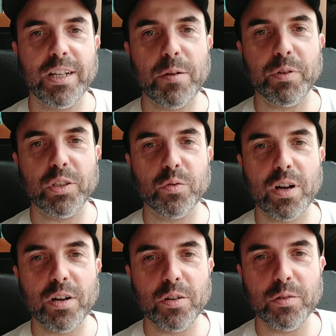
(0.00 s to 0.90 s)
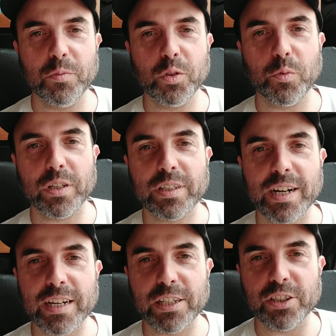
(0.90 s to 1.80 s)
Olá pessoal, muito boa
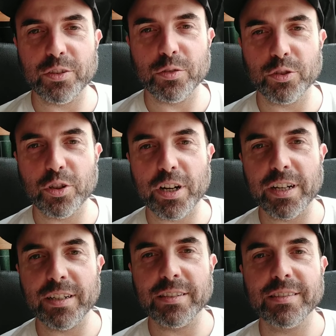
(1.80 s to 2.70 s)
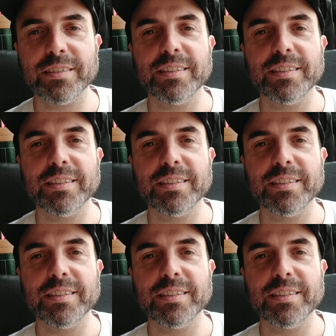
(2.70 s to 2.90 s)
tarde, tudo jóia?